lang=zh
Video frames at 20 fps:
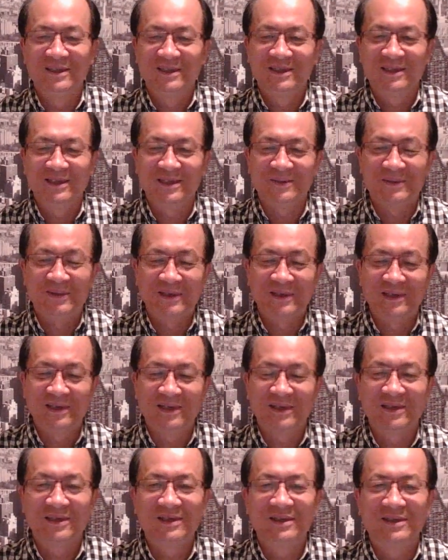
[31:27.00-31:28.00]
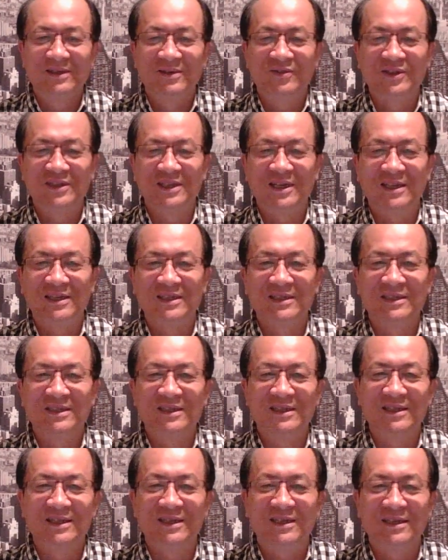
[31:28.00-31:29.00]
那么非常的这
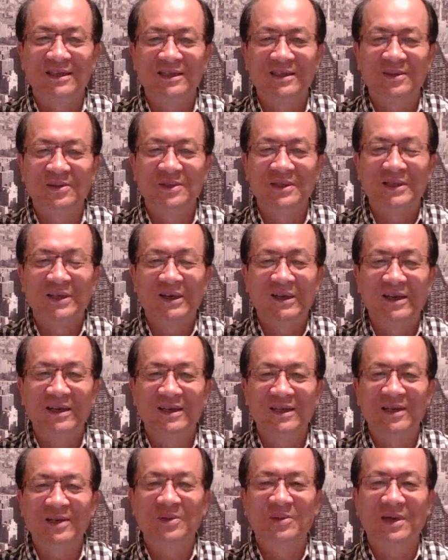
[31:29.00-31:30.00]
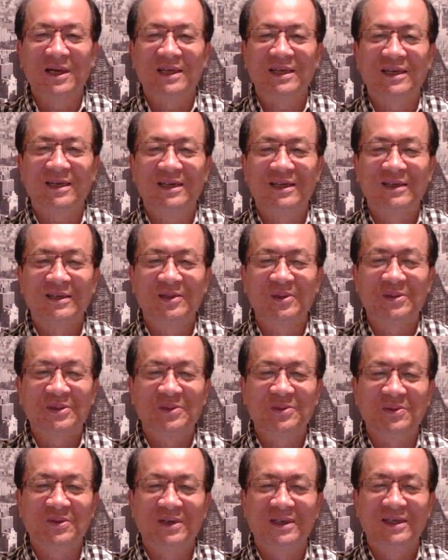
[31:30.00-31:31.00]
个有一点凌乱啊，都是
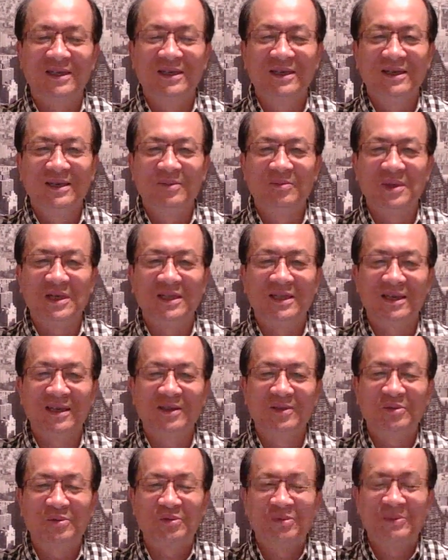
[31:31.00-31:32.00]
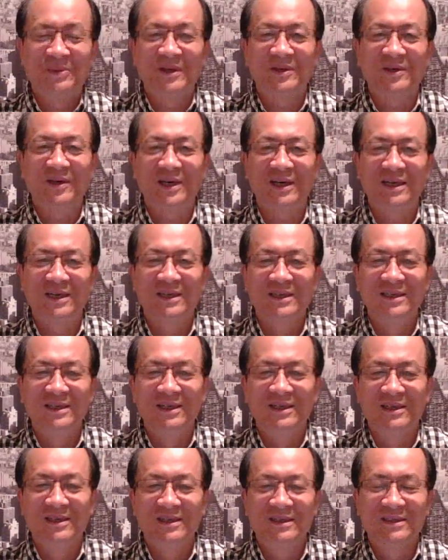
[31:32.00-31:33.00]
我每天读报啊
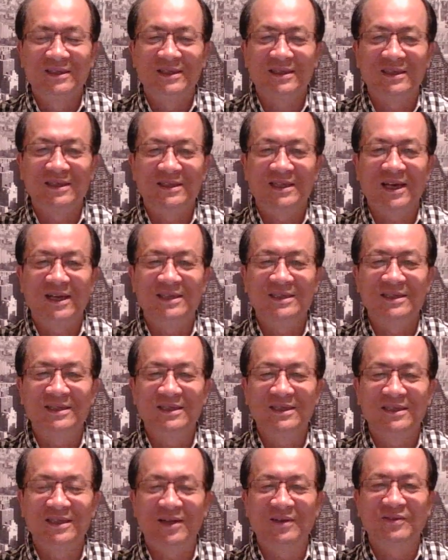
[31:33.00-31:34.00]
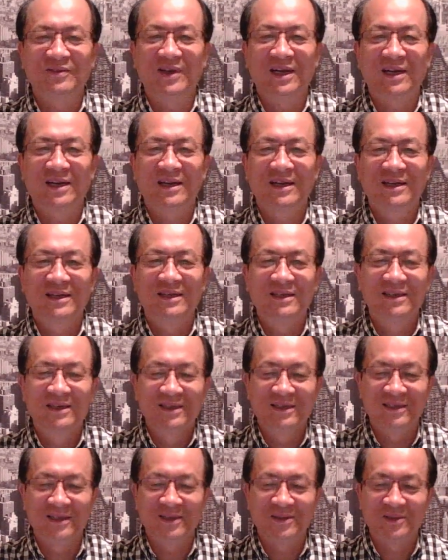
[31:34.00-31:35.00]
这个产生的想法。
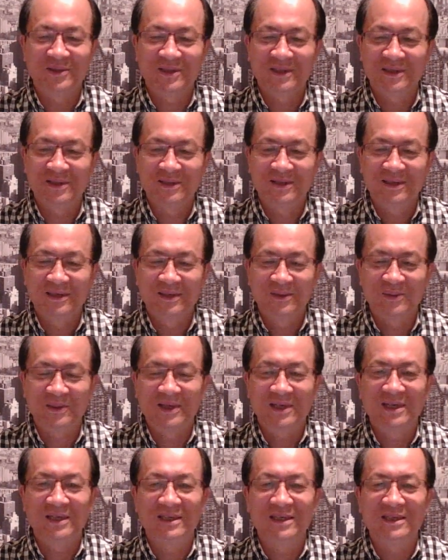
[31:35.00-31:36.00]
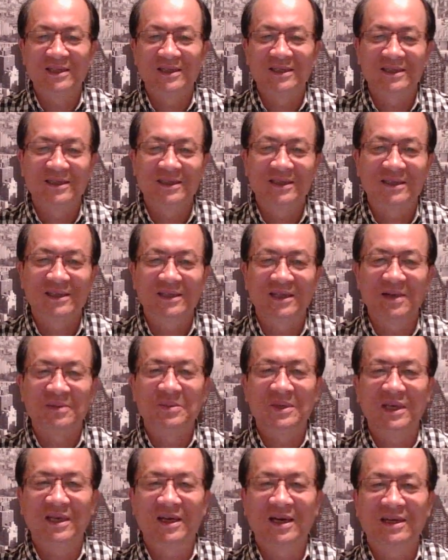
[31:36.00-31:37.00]
也就是我个人的一些点
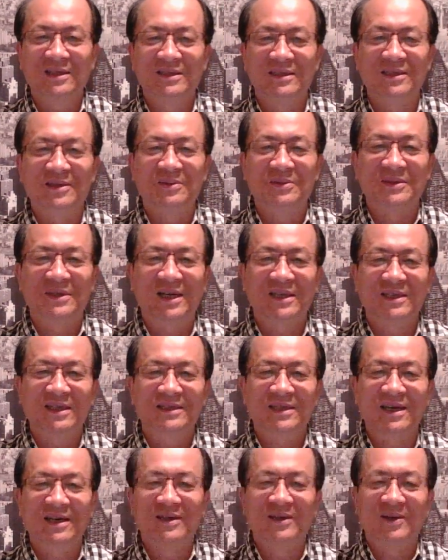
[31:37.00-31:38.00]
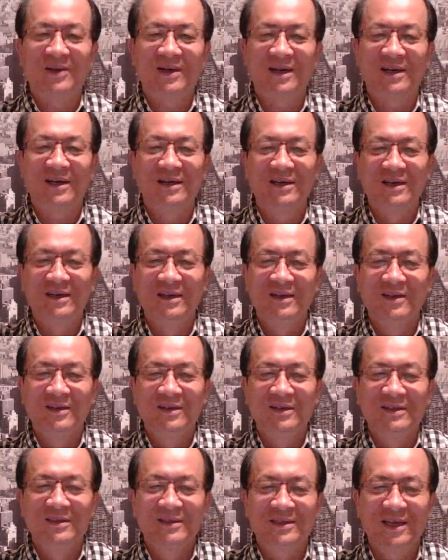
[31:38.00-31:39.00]
评啊，仅供大家参考啊。
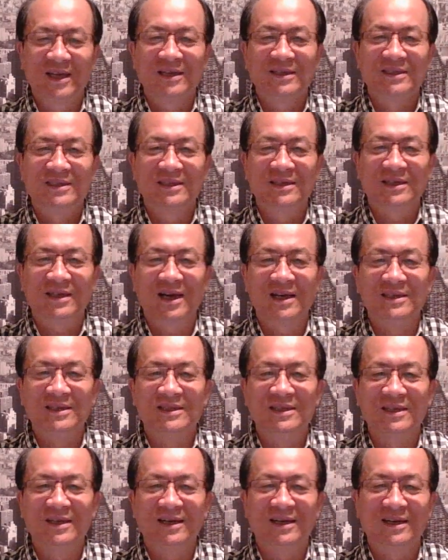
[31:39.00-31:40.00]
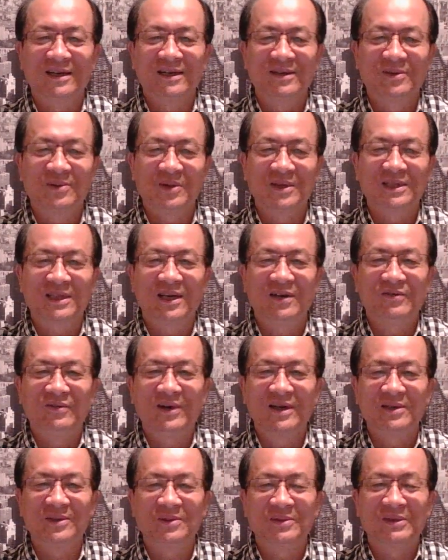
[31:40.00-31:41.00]
再次感谢啊广大
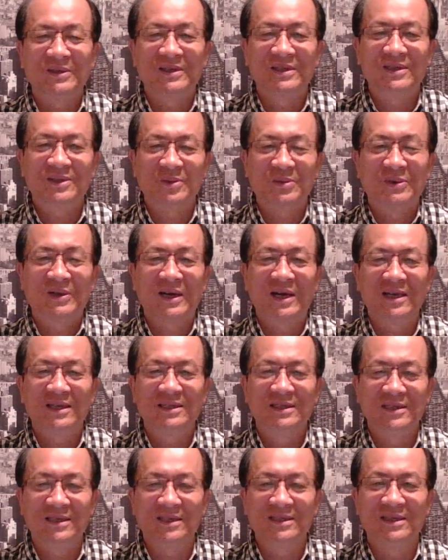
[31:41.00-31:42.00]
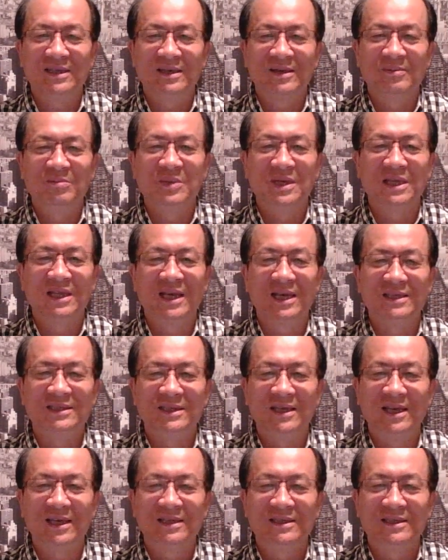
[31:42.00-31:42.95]
网友的收看，谢谢，明天见。